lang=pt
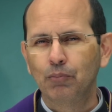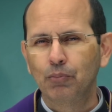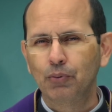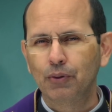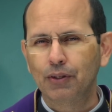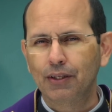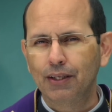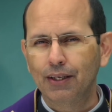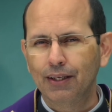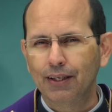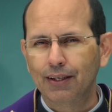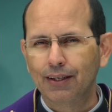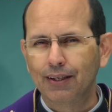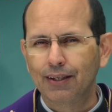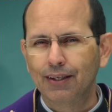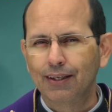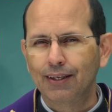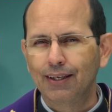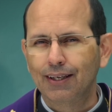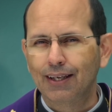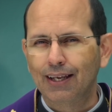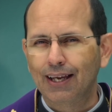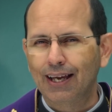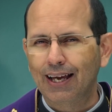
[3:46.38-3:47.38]
Porque
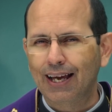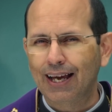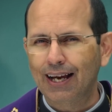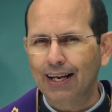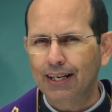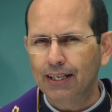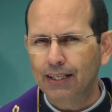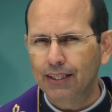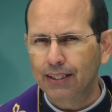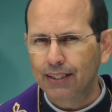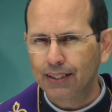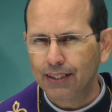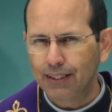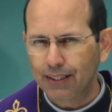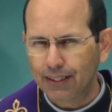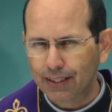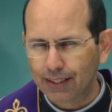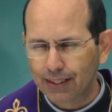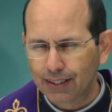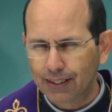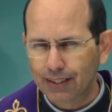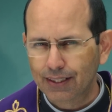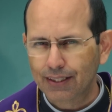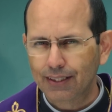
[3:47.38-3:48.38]
aqui
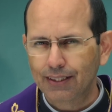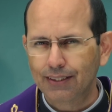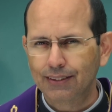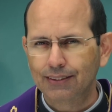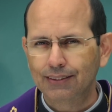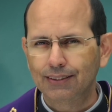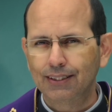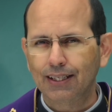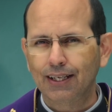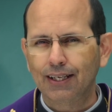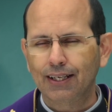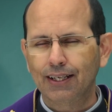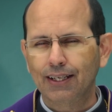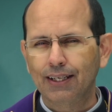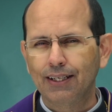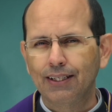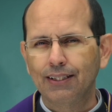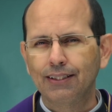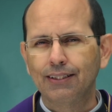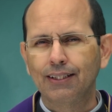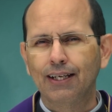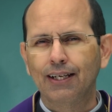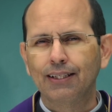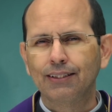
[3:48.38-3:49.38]
está a
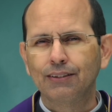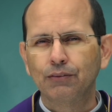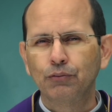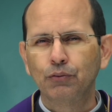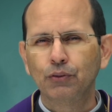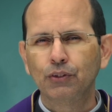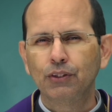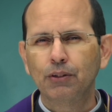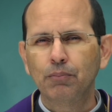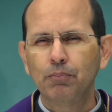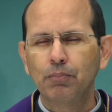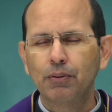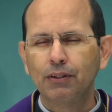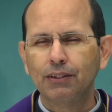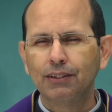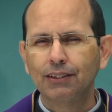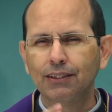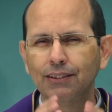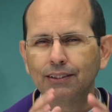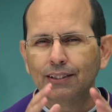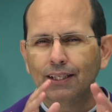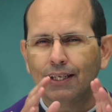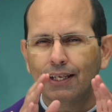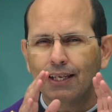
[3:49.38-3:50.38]
realidade. Você
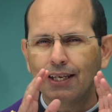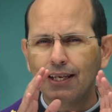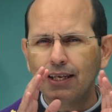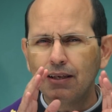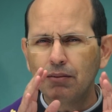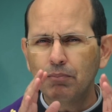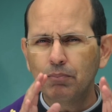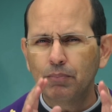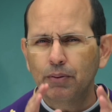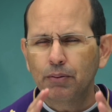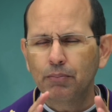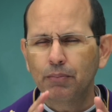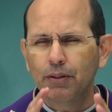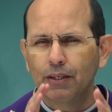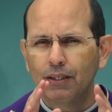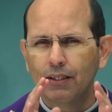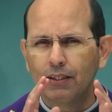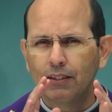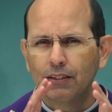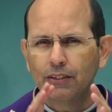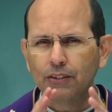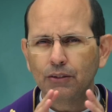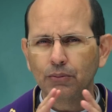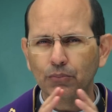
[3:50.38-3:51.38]
precisa, em
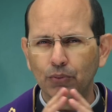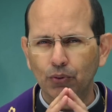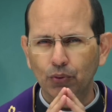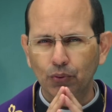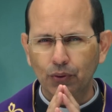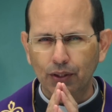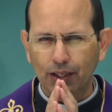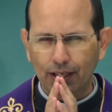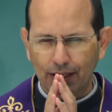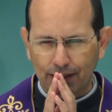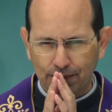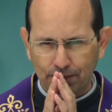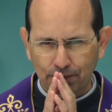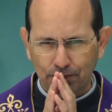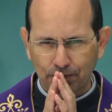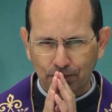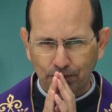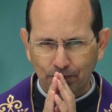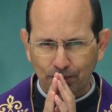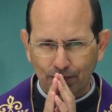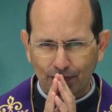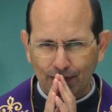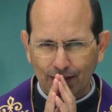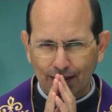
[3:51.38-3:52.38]
primeiríssimo lugar,
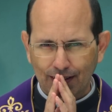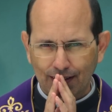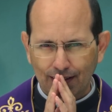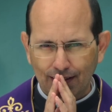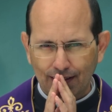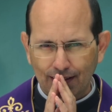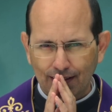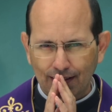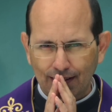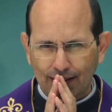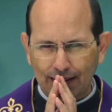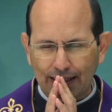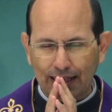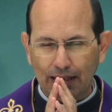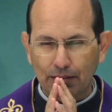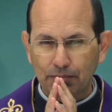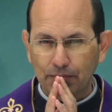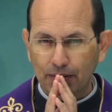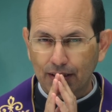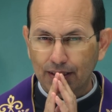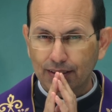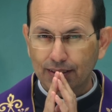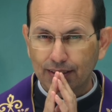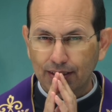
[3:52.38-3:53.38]

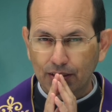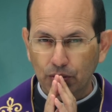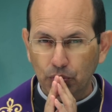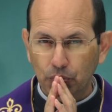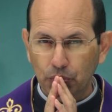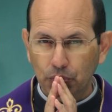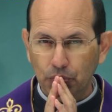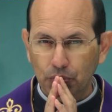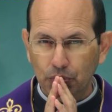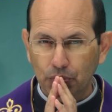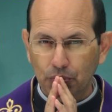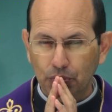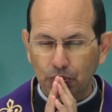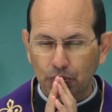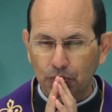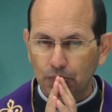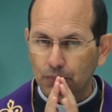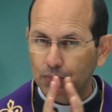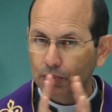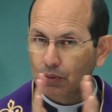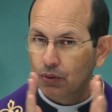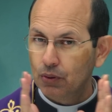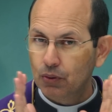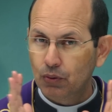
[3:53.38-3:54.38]
amar Deus
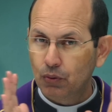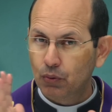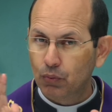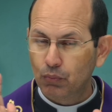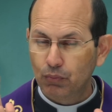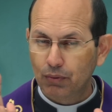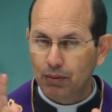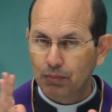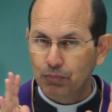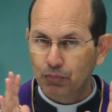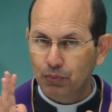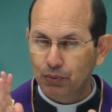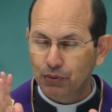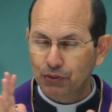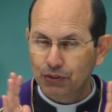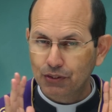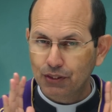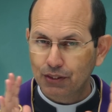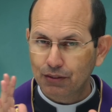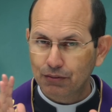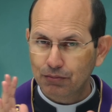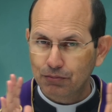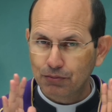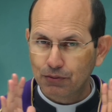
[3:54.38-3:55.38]
com amor
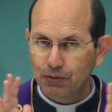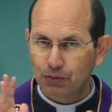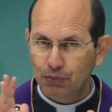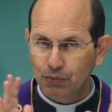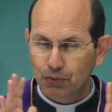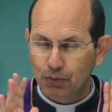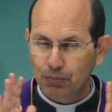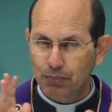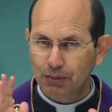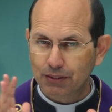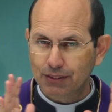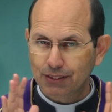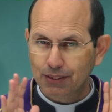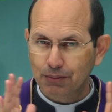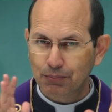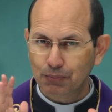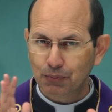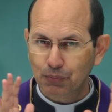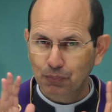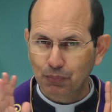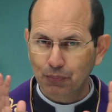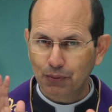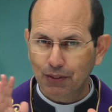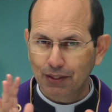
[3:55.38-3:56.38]
servil.
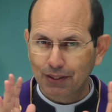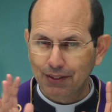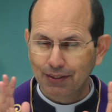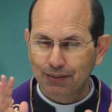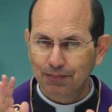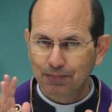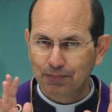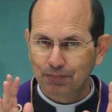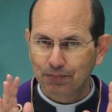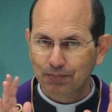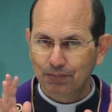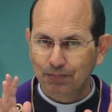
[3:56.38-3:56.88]
Comecemos por aí.